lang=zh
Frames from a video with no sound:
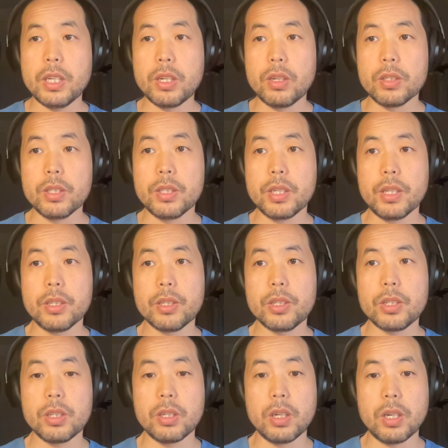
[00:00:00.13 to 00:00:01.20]
大家好，今天
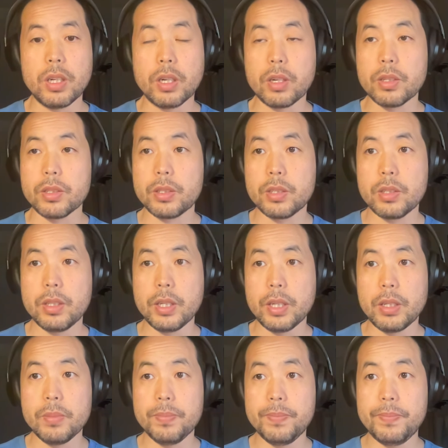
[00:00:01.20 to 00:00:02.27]
是二零二四
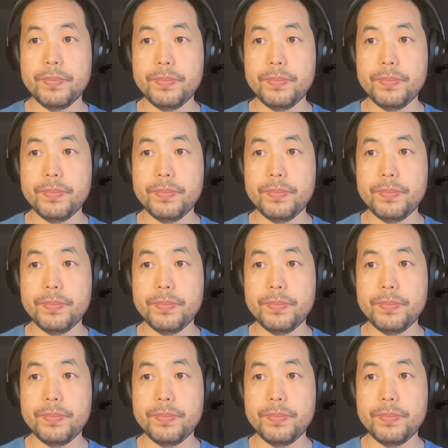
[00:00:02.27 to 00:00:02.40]
年